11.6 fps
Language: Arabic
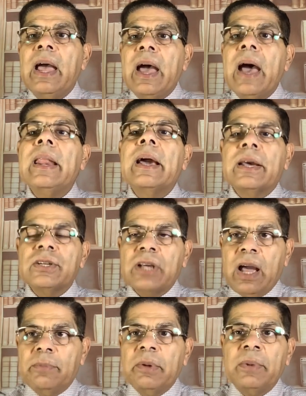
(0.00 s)
هلك
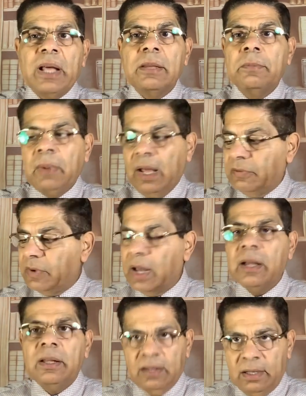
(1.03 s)
شعبي من عدم المعرفة
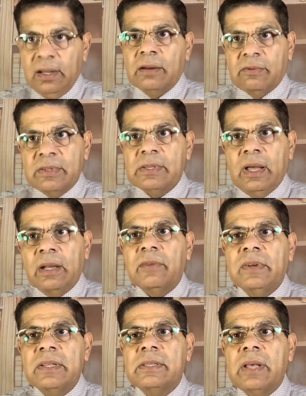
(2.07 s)
نعرف
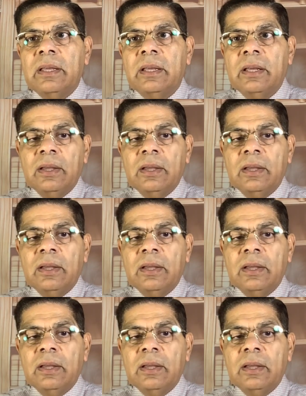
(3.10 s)
عرفنا إزاي